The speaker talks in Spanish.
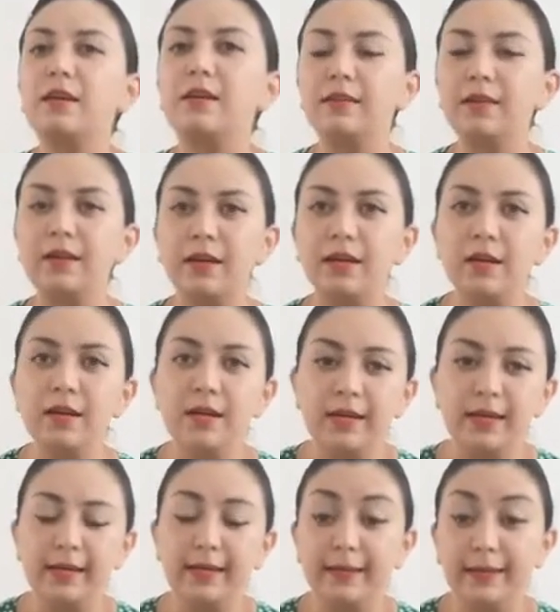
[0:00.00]
cada
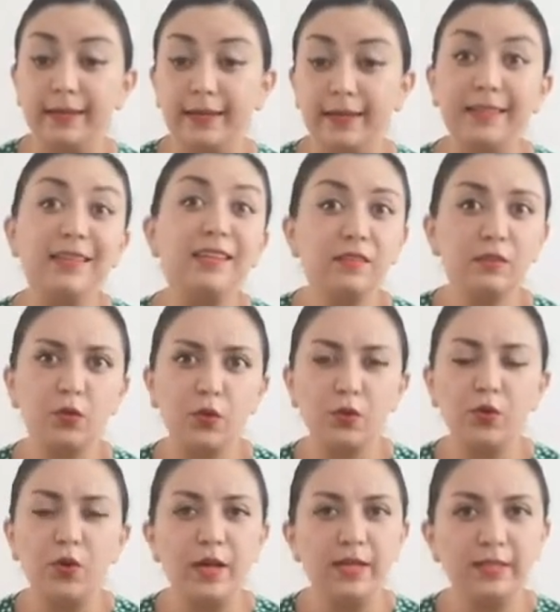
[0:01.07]
eh,
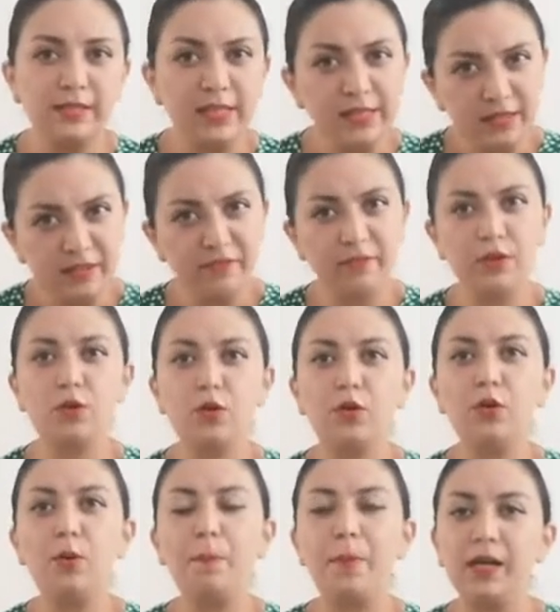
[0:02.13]
disco
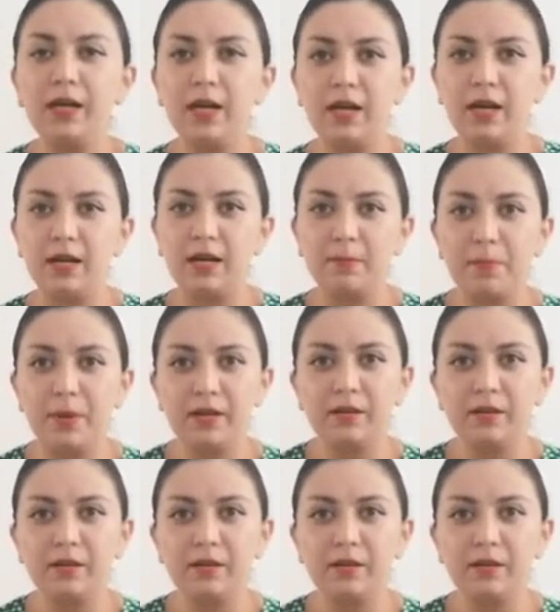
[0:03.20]
significó para,